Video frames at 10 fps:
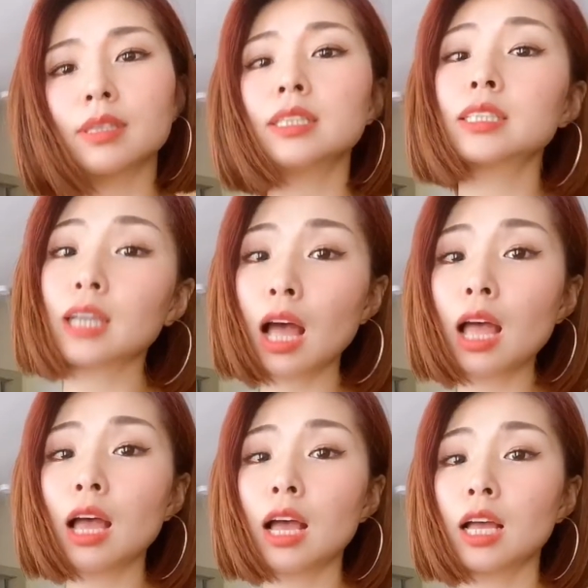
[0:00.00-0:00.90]
し
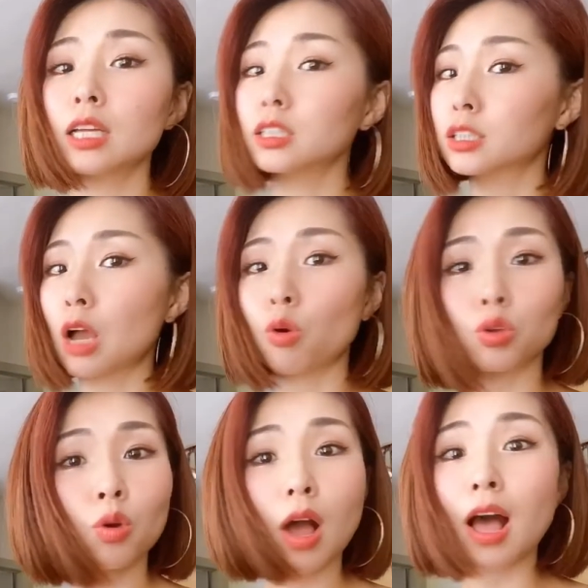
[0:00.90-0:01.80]
かしたこ
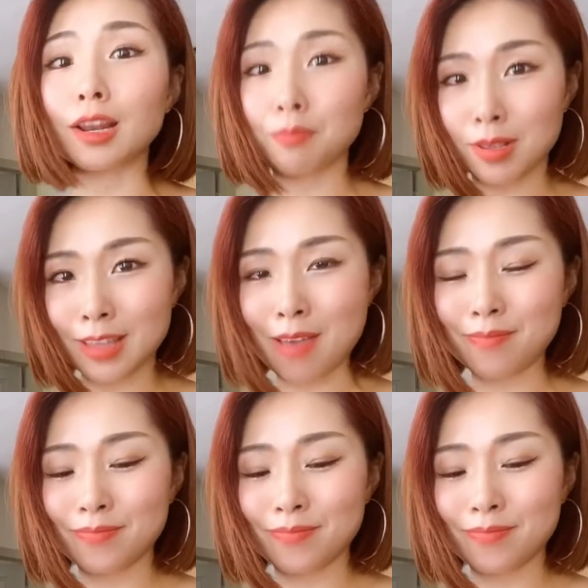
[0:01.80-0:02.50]
とがありません